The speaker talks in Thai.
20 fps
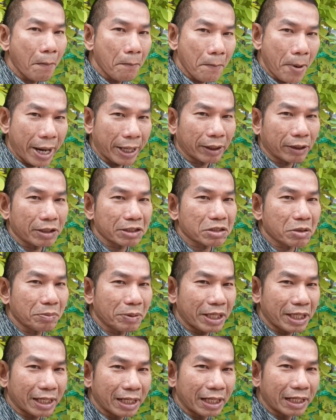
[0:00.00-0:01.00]
มันก็จะ
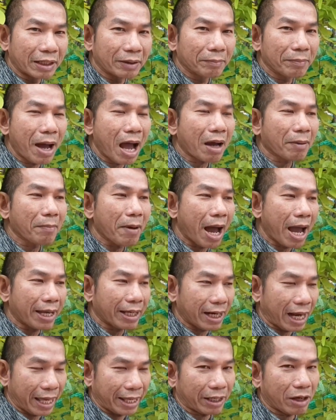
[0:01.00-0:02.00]
มีเงินมากมาย
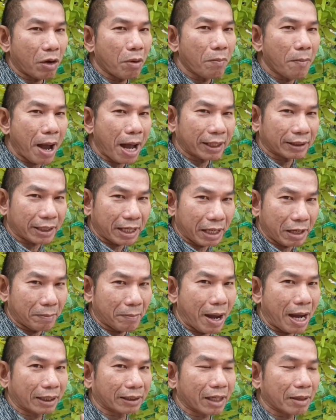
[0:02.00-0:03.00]
ไหลเข้ามาเท
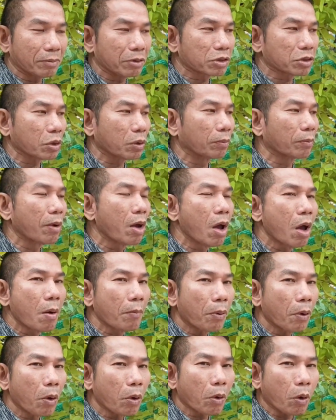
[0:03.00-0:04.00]
มาท่านผู้ชม
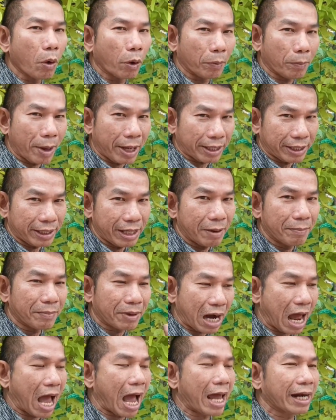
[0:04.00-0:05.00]
ผู้คนมาเยี่ยม
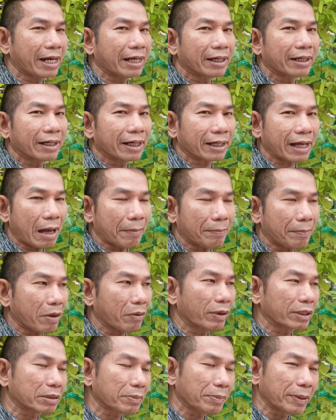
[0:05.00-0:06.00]
ร้านนะครับไม่
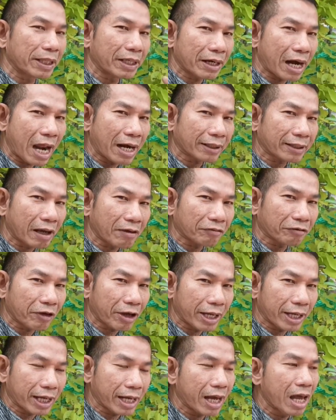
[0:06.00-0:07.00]
ว่าจะเป็นร้านกาแฟ
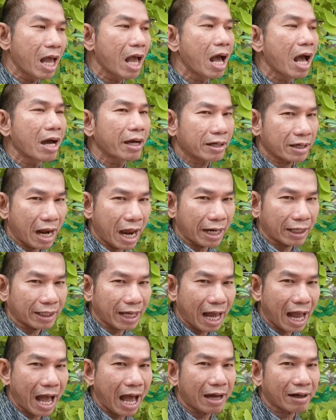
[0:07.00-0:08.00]
ร้าน
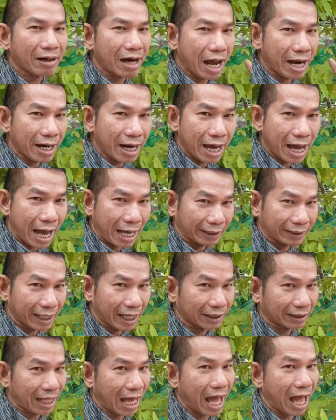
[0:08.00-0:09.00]
ค้าร้านอาหาร
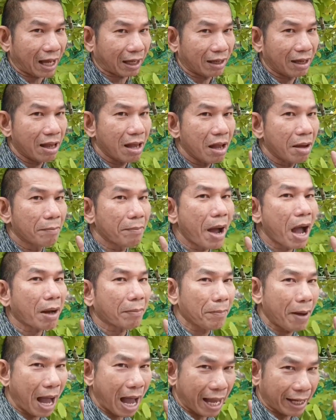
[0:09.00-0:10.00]
ต่างๆ มาก
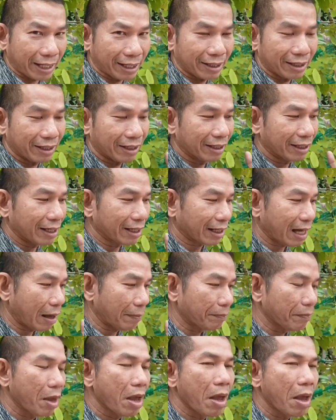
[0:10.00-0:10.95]
มายนะครับ